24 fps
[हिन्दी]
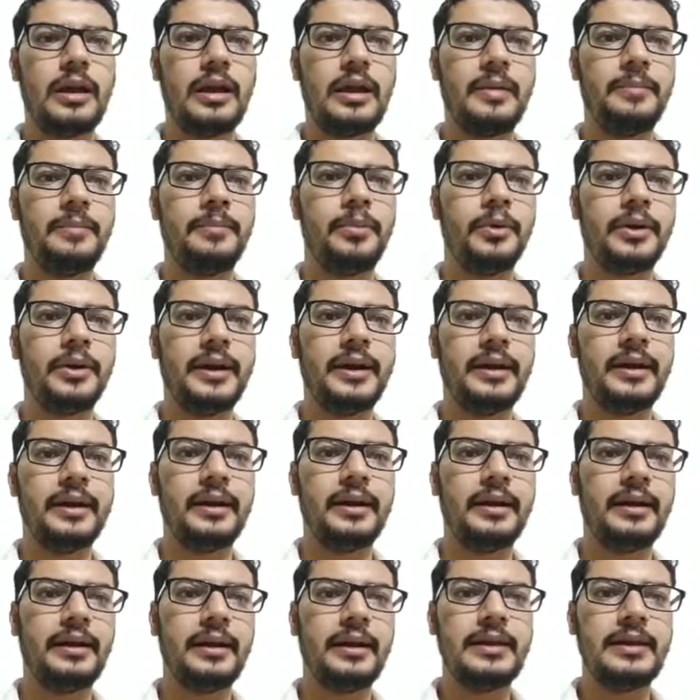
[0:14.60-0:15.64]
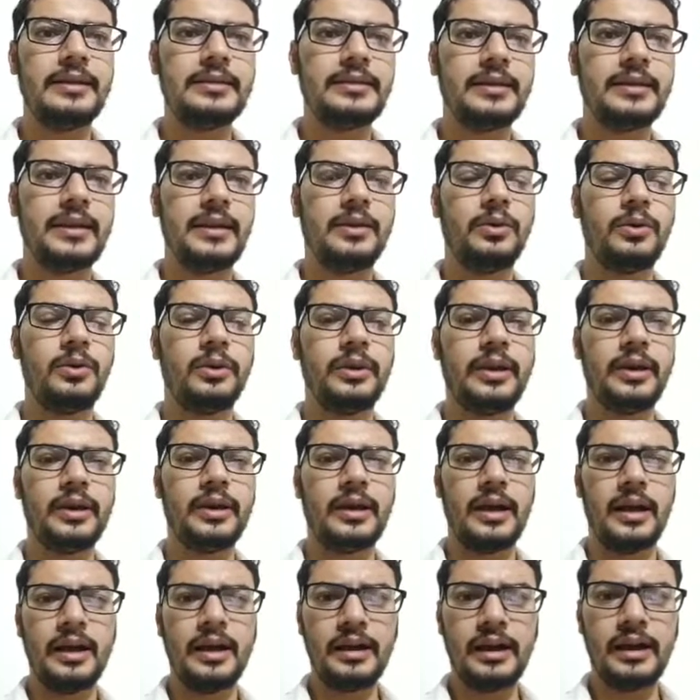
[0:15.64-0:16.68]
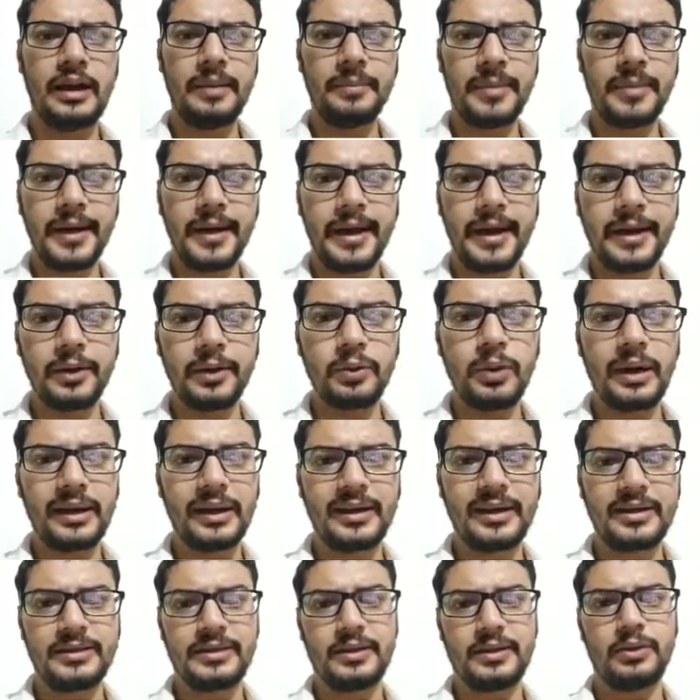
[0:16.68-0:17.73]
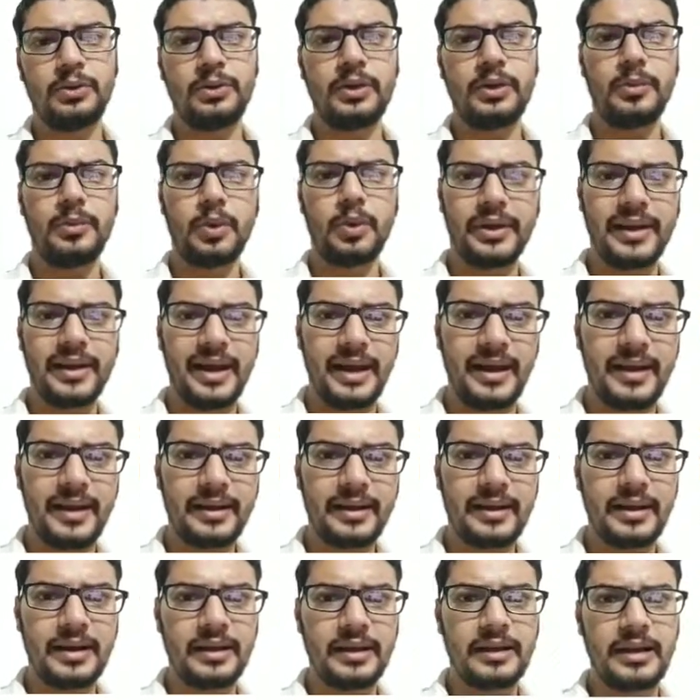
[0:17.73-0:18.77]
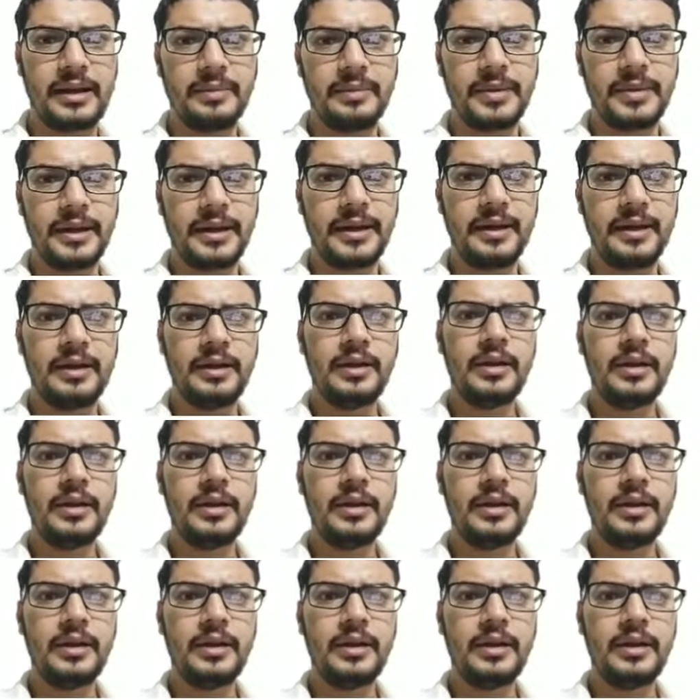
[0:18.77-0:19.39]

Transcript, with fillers: इम्पोर्टेंट एयरलाइंस हैं उनके कहाँ कहाँ पर हेडक्वार्टर्स हैं उनके मुख्यालय कहाँ कहाँ पर हैं